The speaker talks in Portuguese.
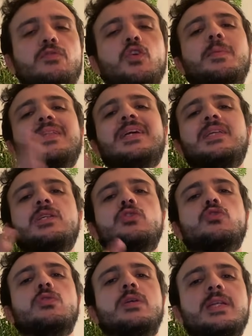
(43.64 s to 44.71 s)
E vou emendar
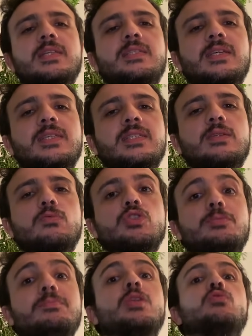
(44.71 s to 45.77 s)
nisso nessa questão
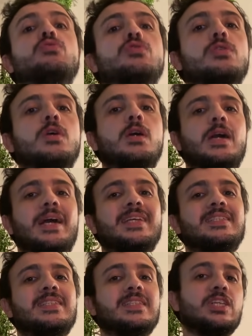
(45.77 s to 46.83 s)
de mitos. A
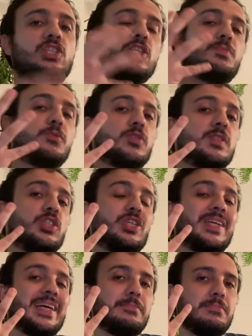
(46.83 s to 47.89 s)
necessidade que as pessoas têm de
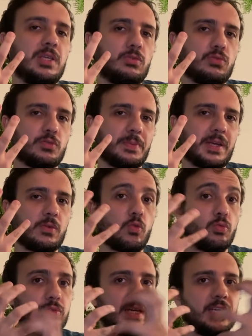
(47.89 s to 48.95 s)
criar mitos para
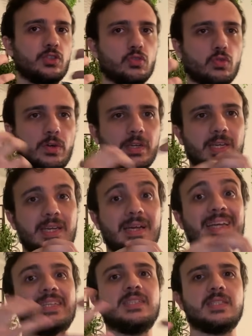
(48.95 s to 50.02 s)
contar a história,
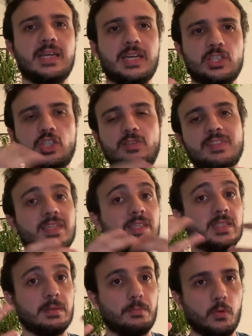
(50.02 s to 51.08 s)
criar grandes narrativas,
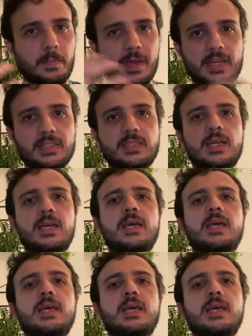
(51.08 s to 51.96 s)
grandes epopeias,